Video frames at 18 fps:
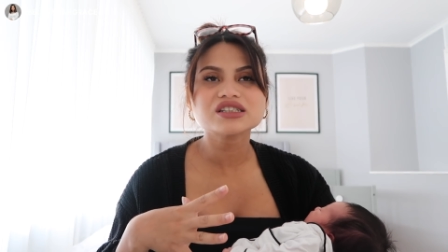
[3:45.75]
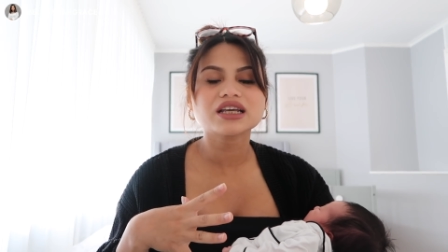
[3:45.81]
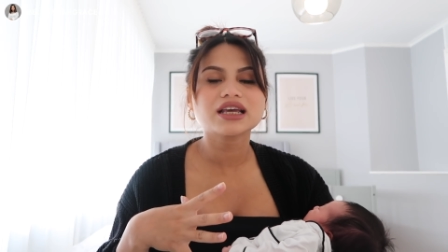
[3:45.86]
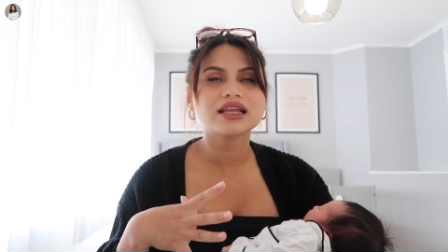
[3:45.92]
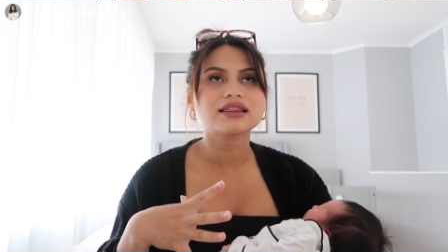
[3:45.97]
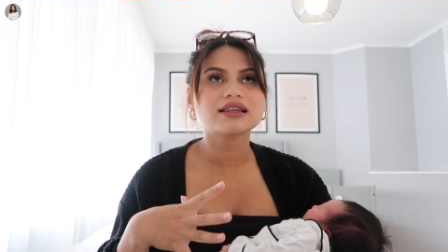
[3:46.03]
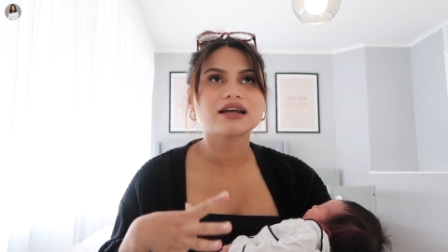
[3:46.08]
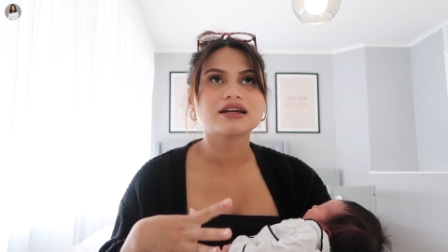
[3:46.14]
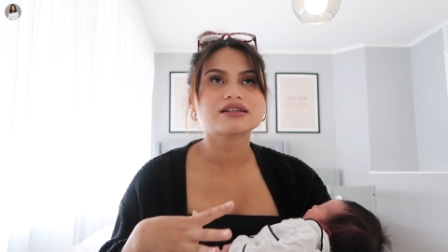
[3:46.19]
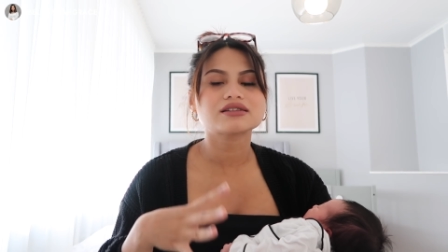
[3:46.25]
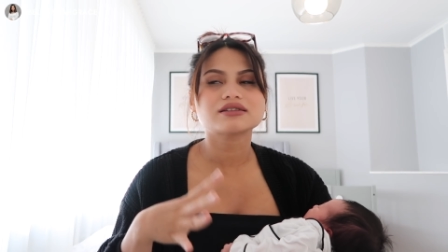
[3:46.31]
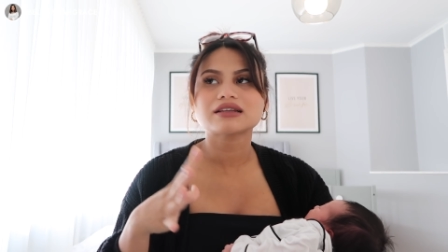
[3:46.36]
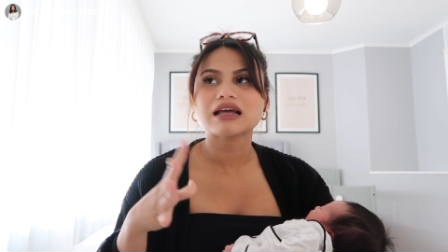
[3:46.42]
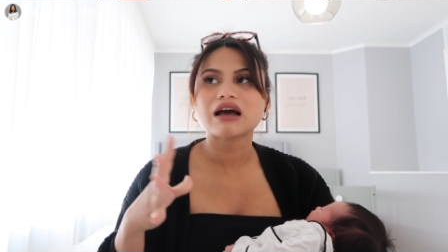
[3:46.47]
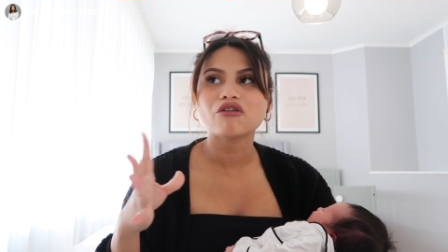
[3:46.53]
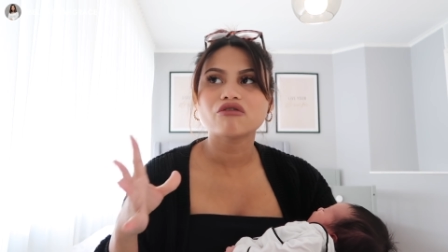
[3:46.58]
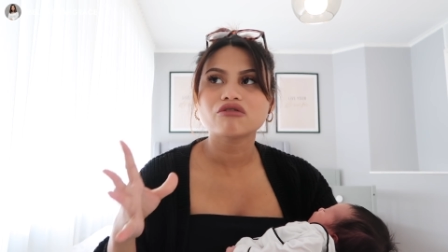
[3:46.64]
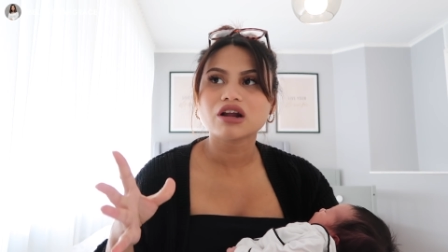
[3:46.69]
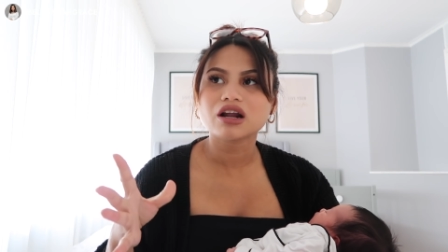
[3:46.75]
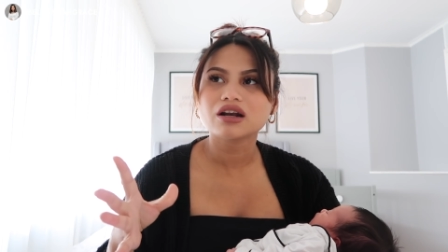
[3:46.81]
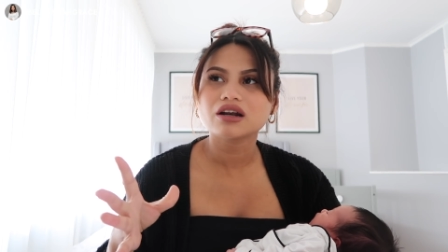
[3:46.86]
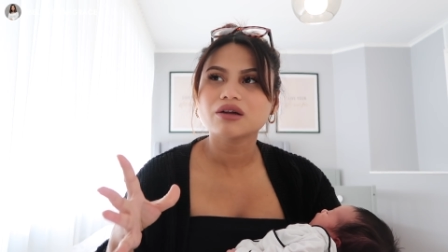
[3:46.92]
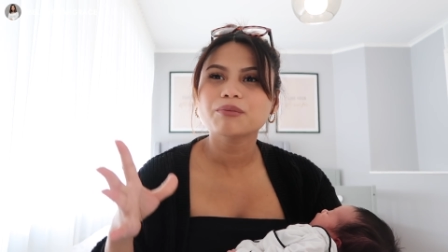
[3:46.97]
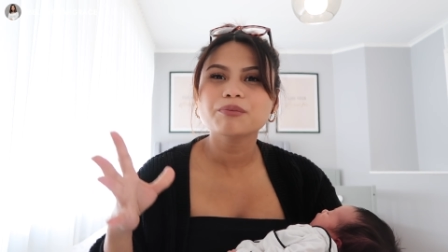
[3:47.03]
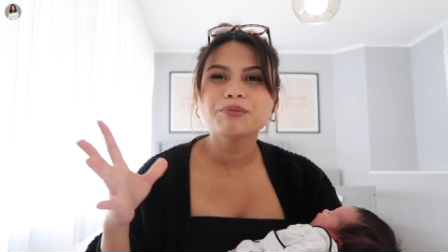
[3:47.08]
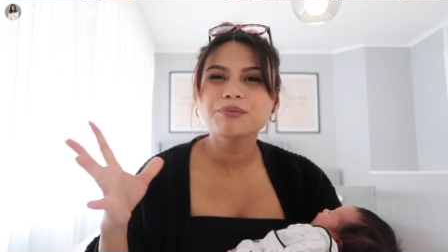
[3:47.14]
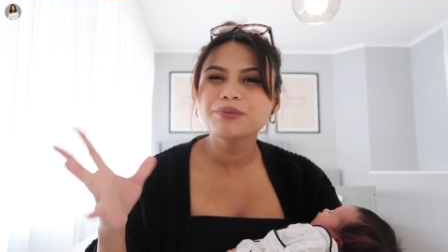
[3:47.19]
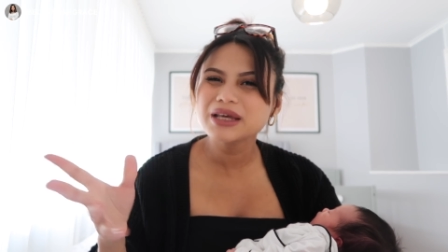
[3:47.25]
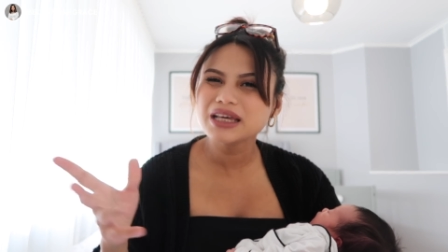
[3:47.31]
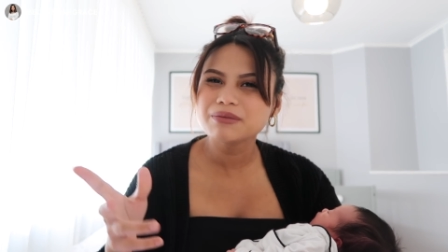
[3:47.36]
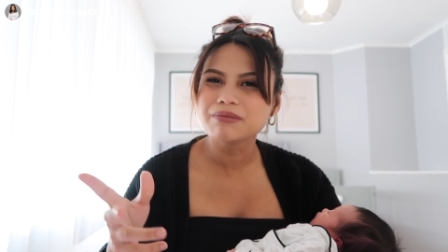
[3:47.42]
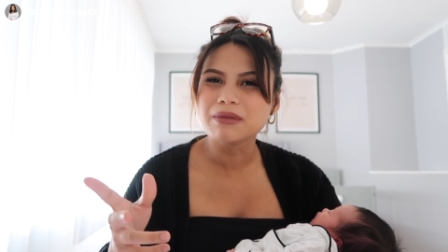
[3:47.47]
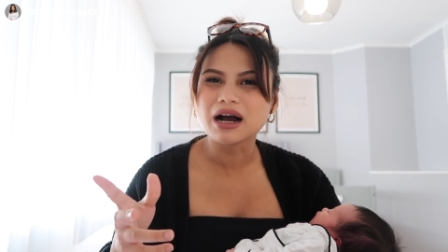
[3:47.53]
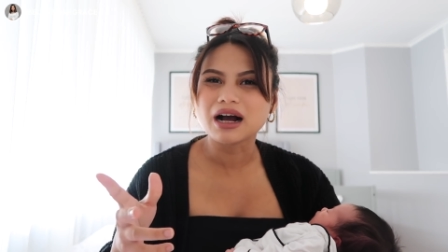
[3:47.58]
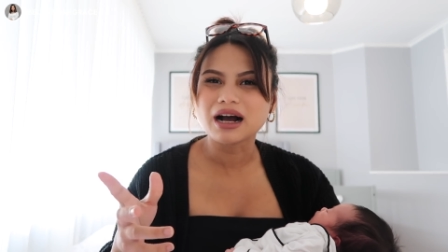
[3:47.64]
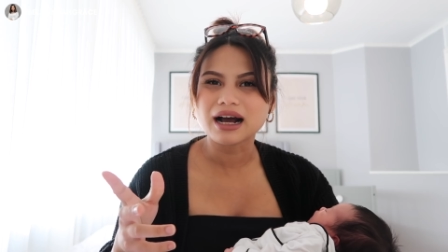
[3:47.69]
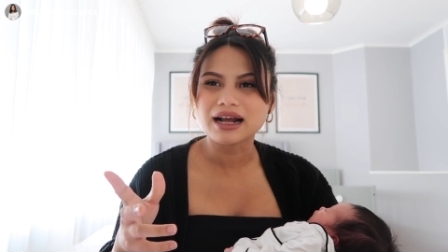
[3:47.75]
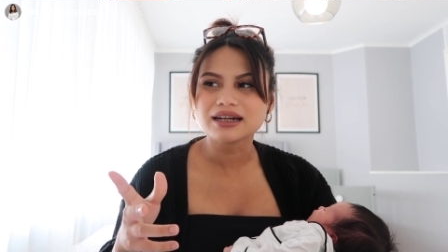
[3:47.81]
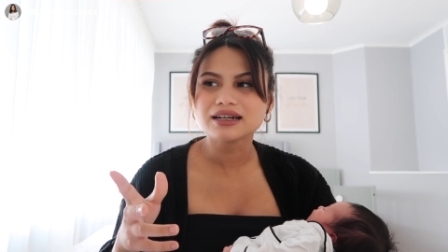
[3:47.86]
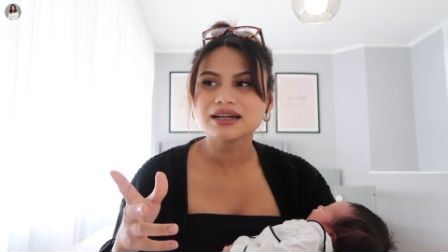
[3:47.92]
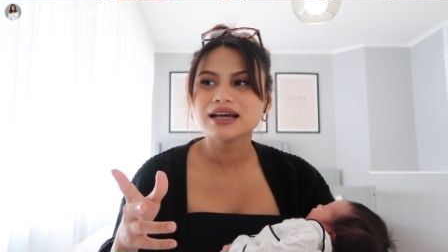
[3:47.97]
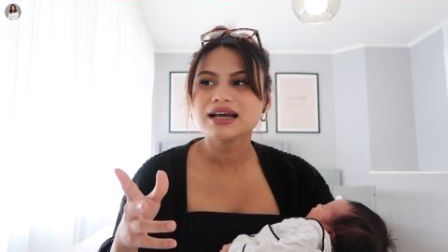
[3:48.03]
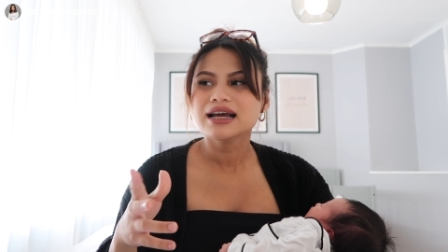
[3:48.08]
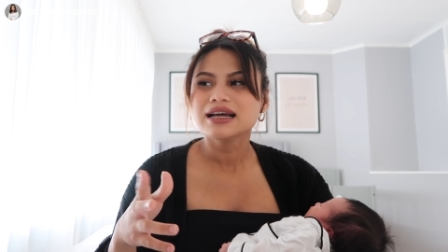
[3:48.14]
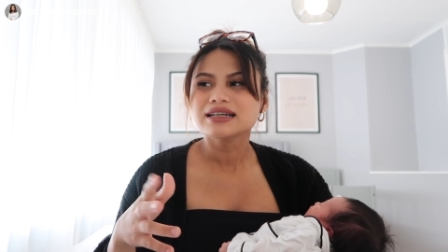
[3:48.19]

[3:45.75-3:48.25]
sekitar setahunan lebih bahkan